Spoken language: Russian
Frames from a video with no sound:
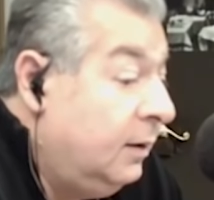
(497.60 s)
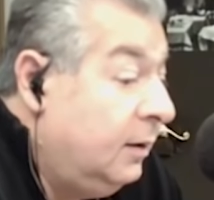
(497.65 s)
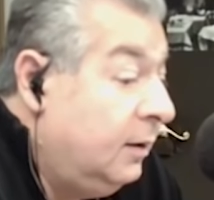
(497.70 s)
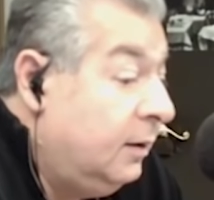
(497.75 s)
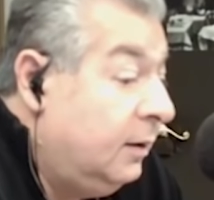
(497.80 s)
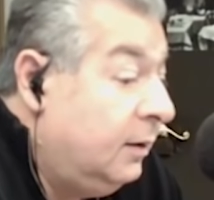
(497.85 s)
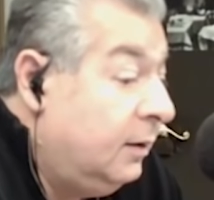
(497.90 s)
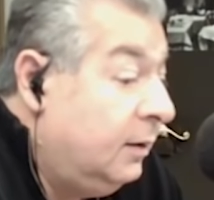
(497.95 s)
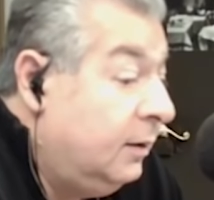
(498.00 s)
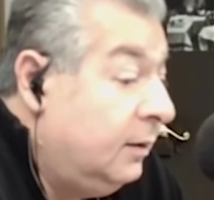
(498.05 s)

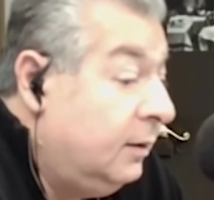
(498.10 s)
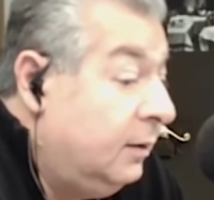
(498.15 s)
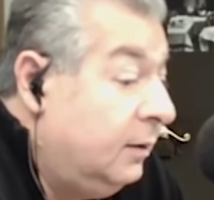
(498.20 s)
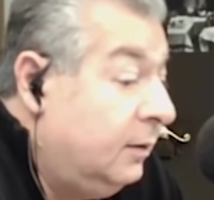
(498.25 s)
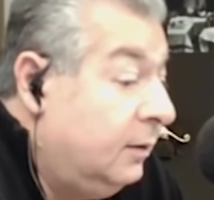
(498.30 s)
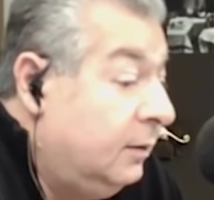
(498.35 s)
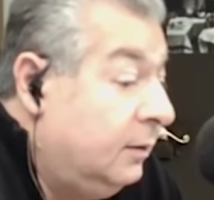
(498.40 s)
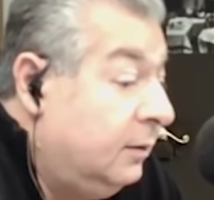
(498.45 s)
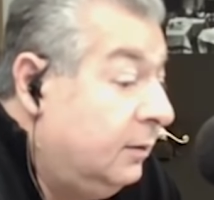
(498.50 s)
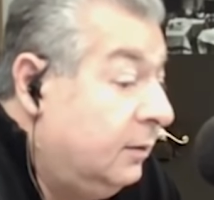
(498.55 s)

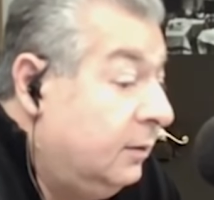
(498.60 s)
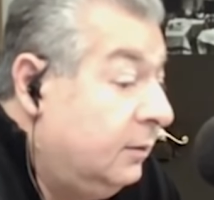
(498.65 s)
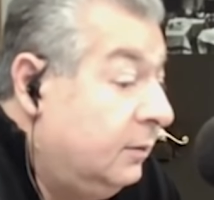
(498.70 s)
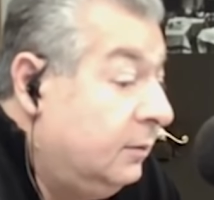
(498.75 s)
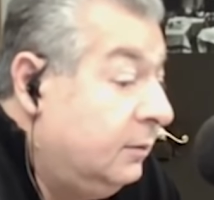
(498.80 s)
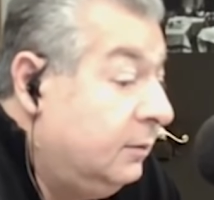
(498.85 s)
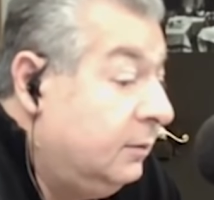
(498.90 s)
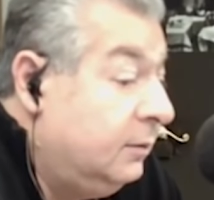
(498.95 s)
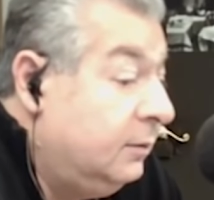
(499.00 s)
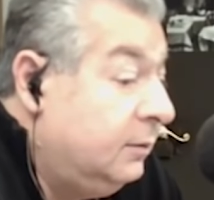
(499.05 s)
э,
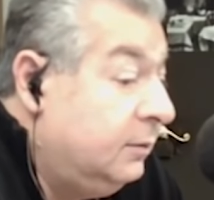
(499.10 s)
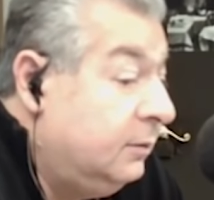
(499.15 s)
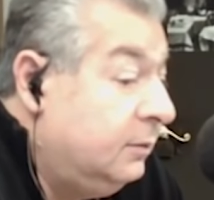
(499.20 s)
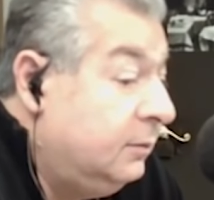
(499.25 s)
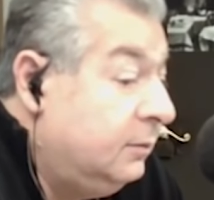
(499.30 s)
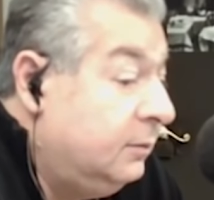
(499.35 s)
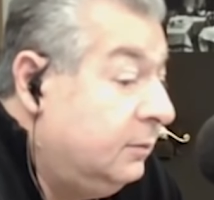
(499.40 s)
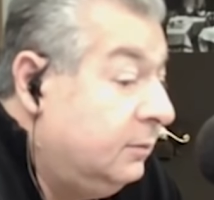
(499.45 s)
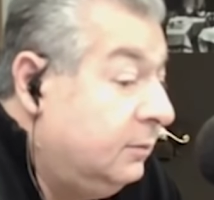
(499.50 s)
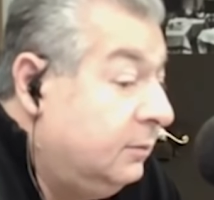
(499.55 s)

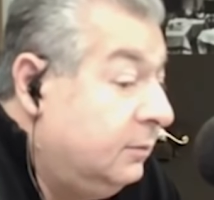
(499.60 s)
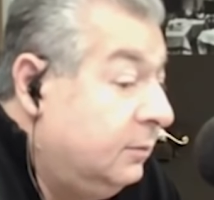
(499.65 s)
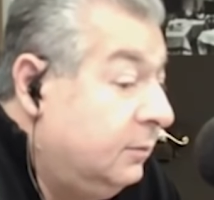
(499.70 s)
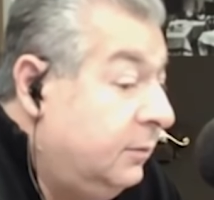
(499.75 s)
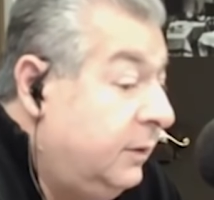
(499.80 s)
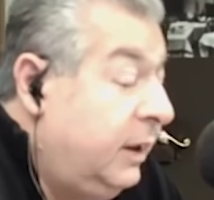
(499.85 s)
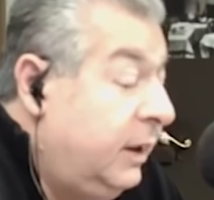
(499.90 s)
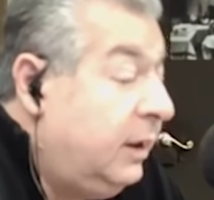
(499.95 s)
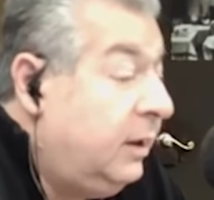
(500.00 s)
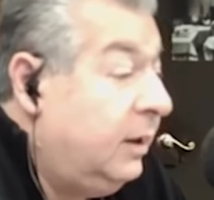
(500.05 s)

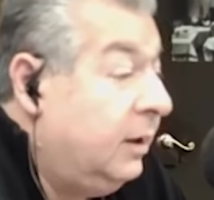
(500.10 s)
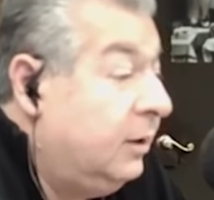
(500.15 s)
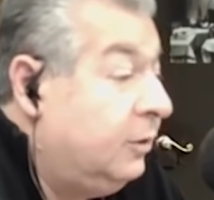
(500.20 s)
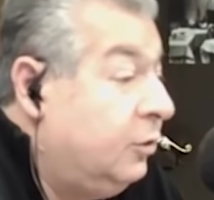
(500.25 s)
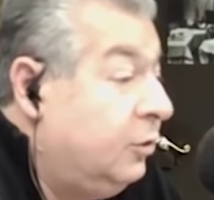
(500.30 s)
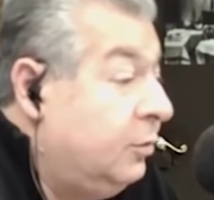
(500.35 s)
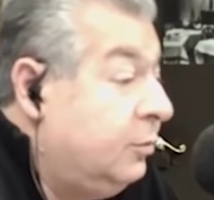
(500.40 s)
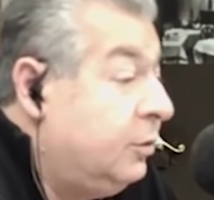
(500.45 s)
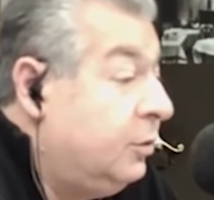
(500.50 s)
мнение о том,